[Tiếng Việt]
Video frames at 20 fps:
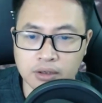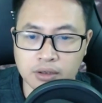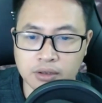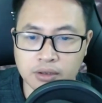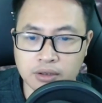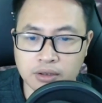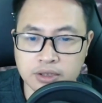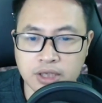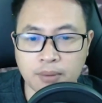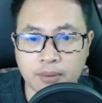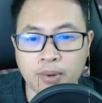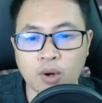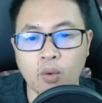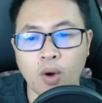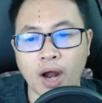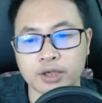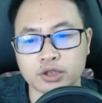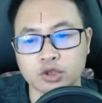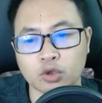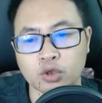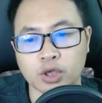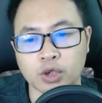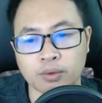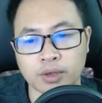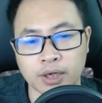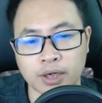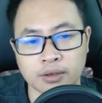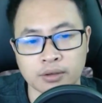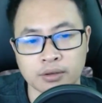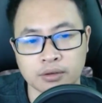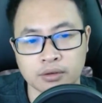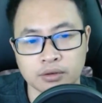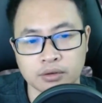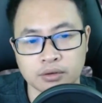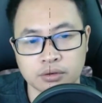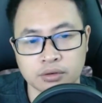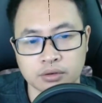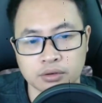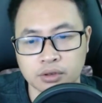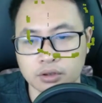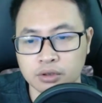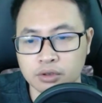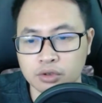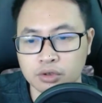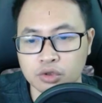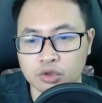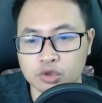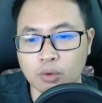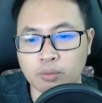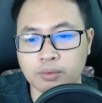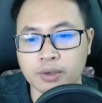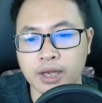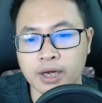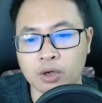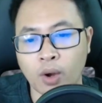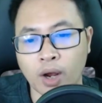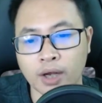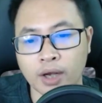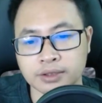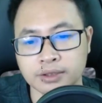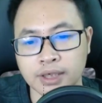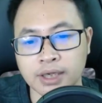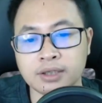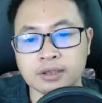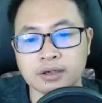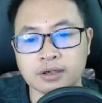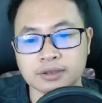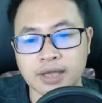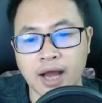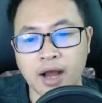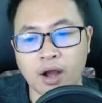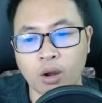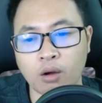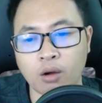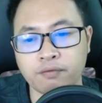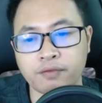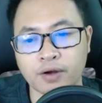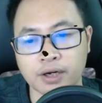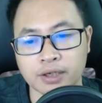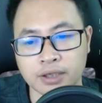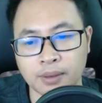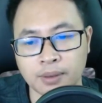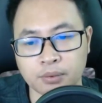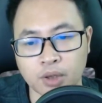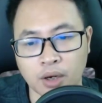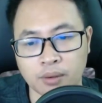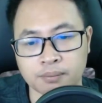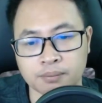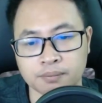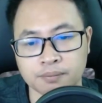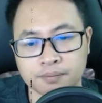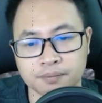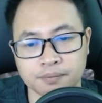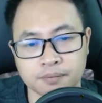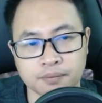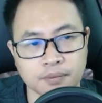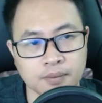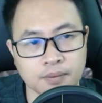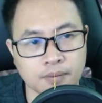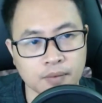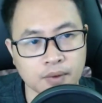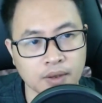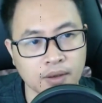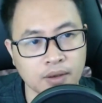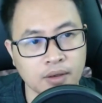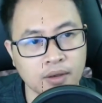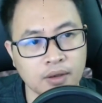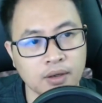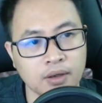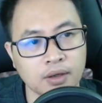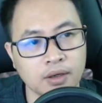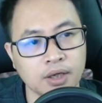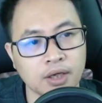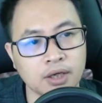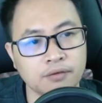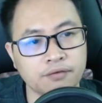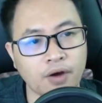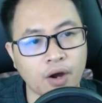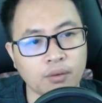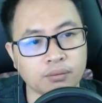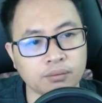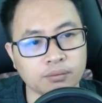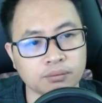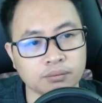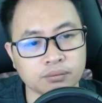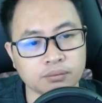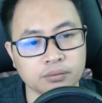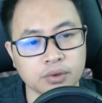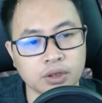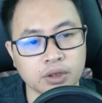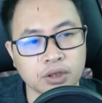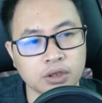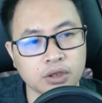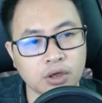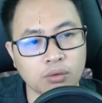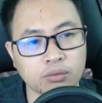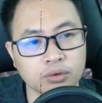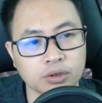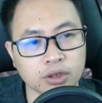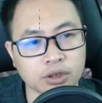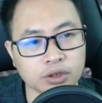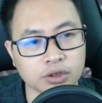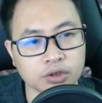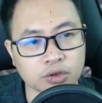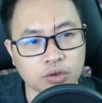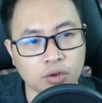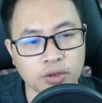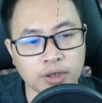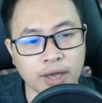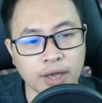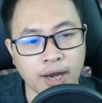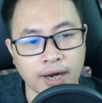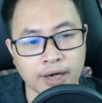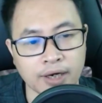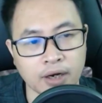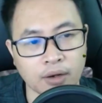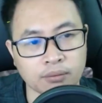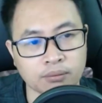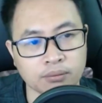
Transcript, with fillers: ra bức họa cho thiếu niên Trung niên họa sĩ thực ra có phần thấp thỏm Hy vọng công tử có thể hài lòng